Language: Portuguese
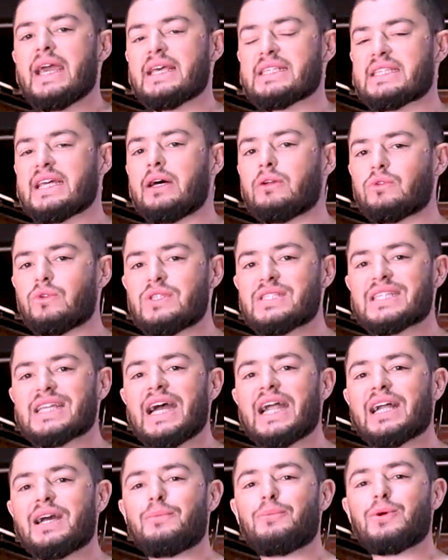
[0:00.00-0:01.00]
Essa
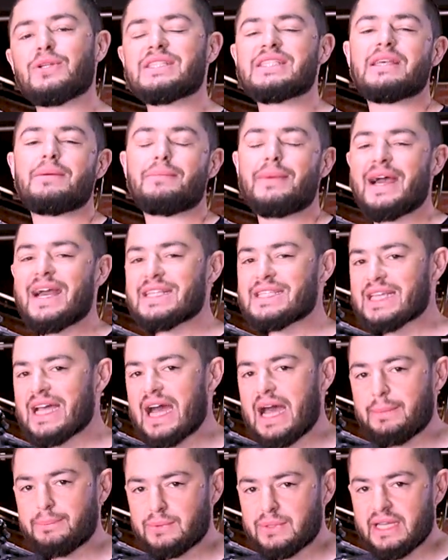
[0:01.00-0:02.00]
autodescarga pode ser mais
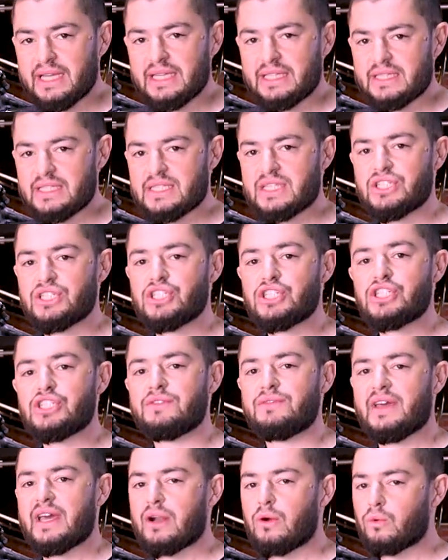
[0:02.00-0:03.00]
rápida ainda se a gente
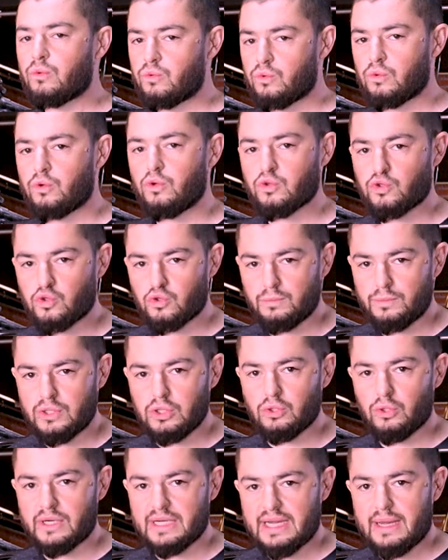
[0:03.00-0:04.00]
tiver algum
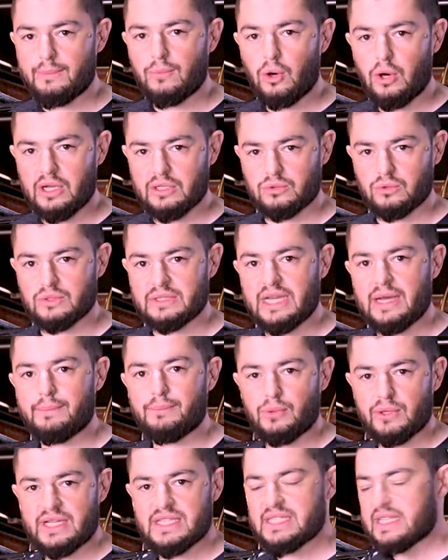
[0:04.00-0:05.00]
consumidor na moto, tá?
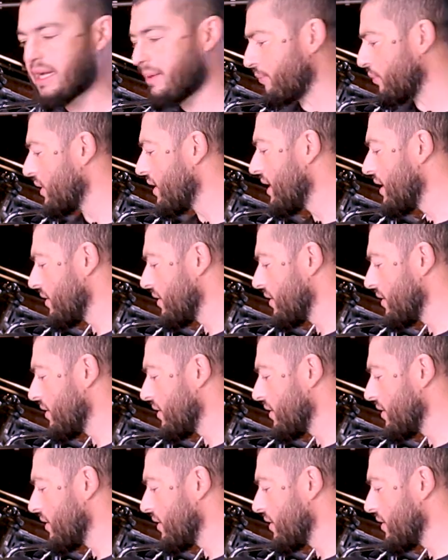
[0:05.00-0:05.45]
Por exemplo,